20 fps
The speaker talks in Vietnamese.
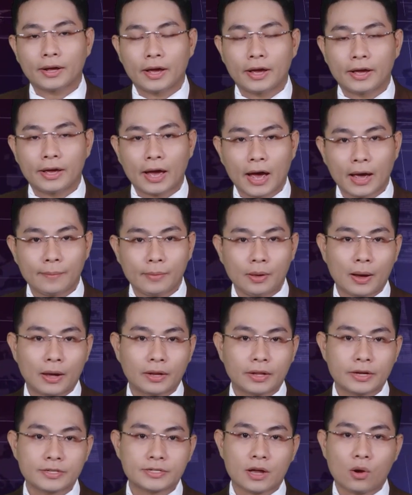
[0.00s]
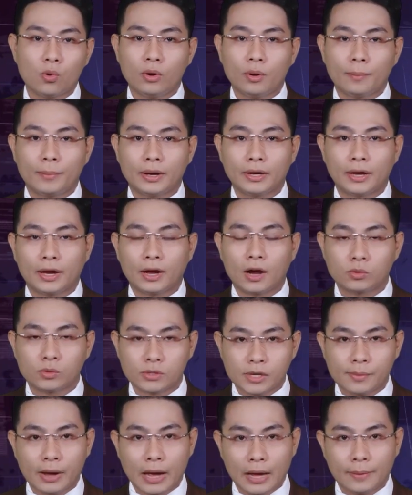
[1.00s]
ngày hai mươi ba tháng sáu năm hai nghìn không trăm
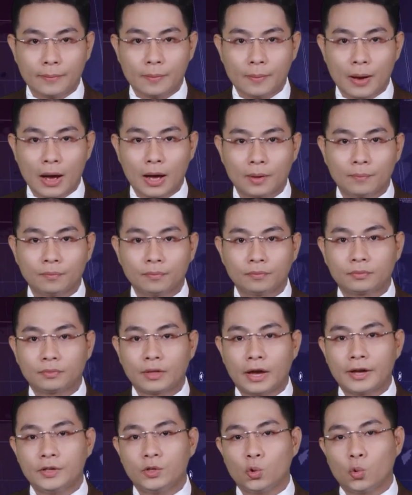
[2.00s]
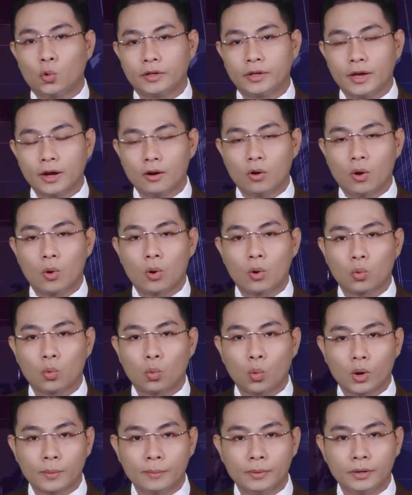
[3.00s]
hai mươi ba tại chùa Giác Ngộ,
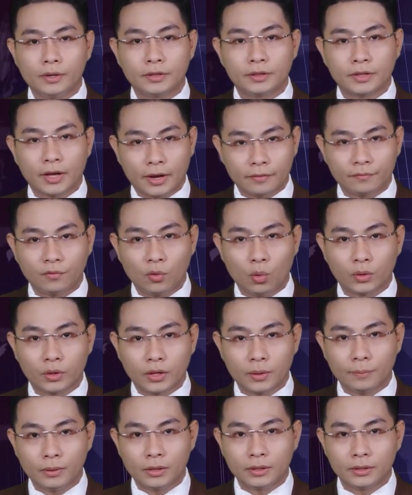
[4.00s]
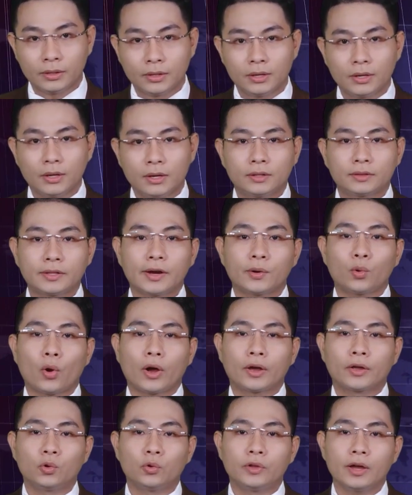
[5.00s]
quận mười, thành phố Hồ Chí Minh. Tăng đoàn
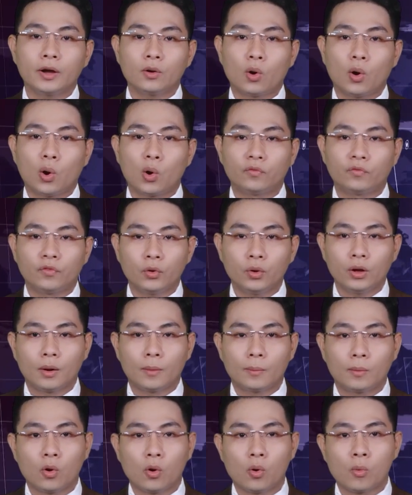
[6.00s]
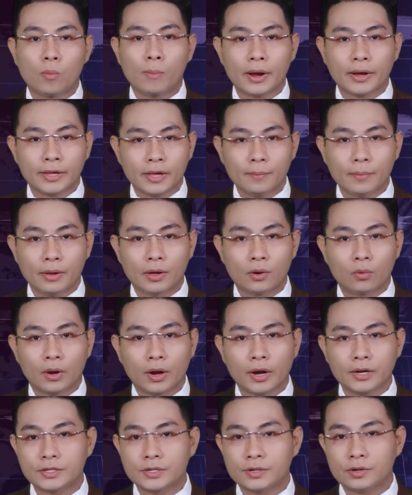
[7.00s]
chùa Giác Ngộ phối hợp cùng ban giám hiệu
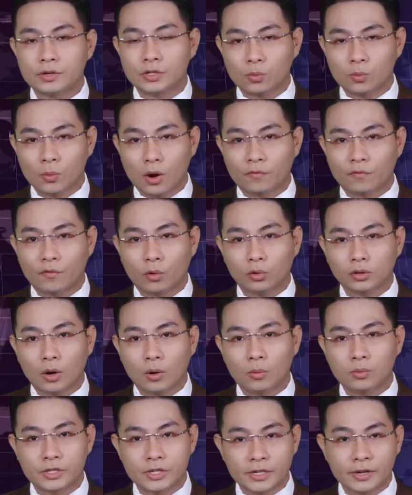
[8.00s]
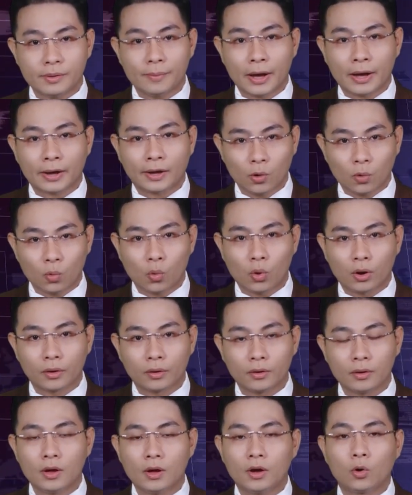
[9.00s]
các trường trung học phổ thông trên địa bàn các quận,
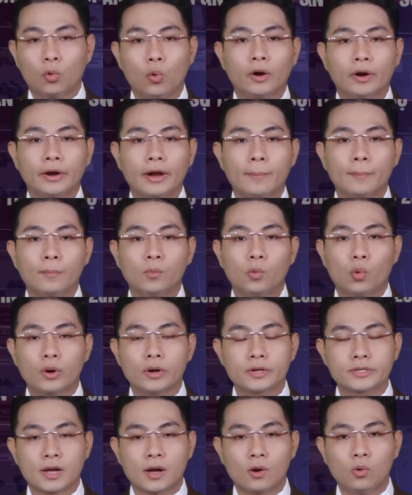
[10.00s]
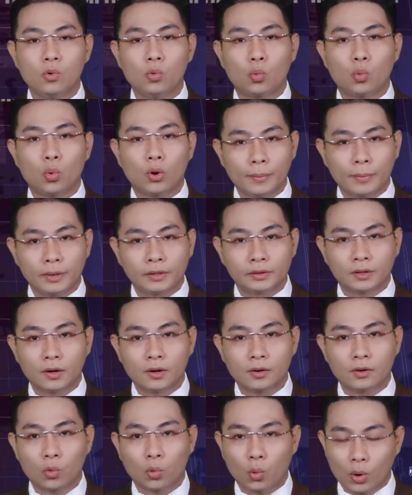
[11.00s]
quận năm, quận sáu, quận Bình Tân,
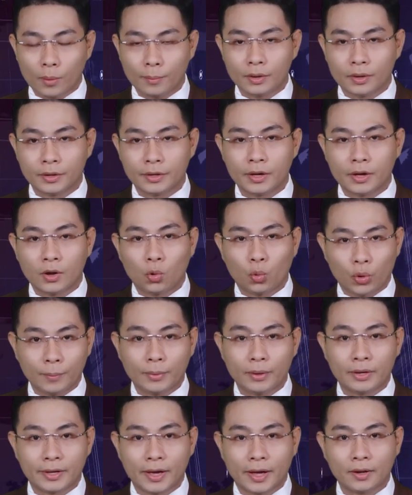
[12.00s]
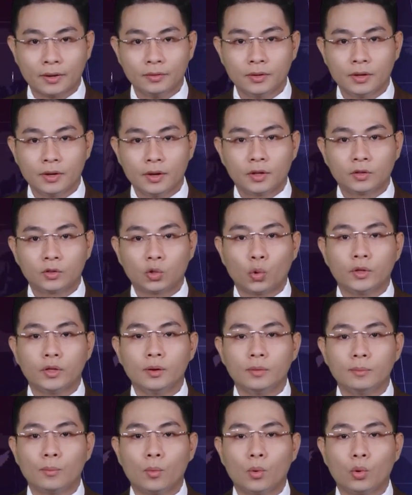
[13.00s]
quận mười, huyện Bình Chánh tổ chức
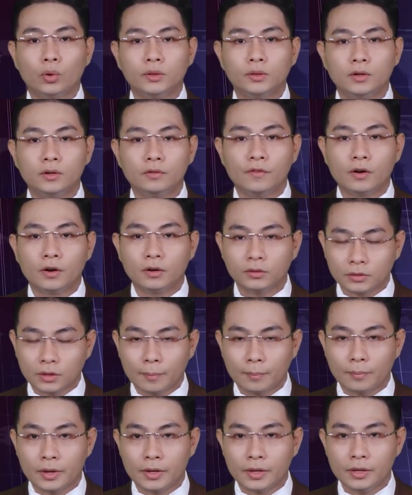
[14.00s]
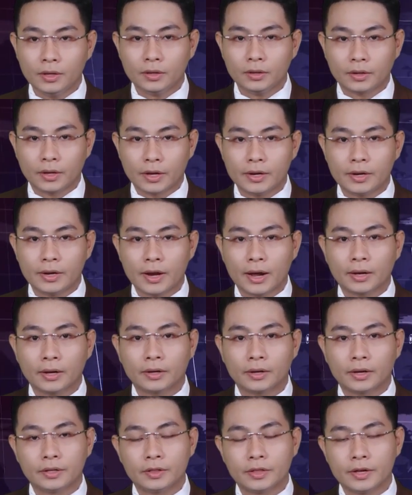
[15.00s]
buổi tư vấn tâm lý, kỹ năng
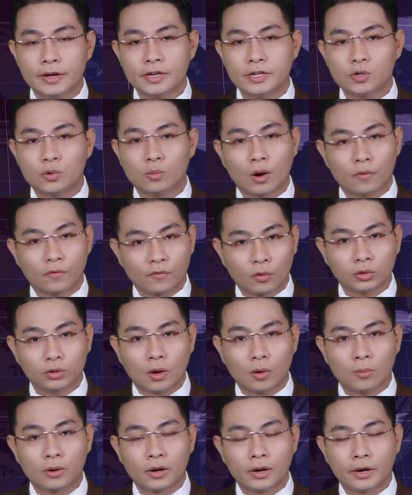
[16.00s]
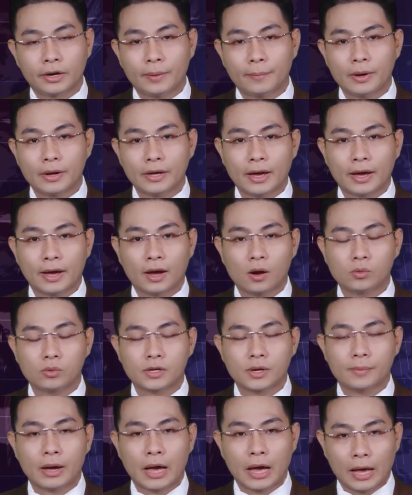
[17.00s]
kỳ thi trung học phổ thông năm hai nghìn không trăm
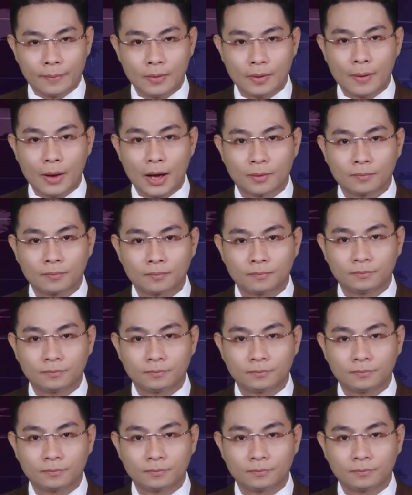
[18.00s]
hai mươi ba.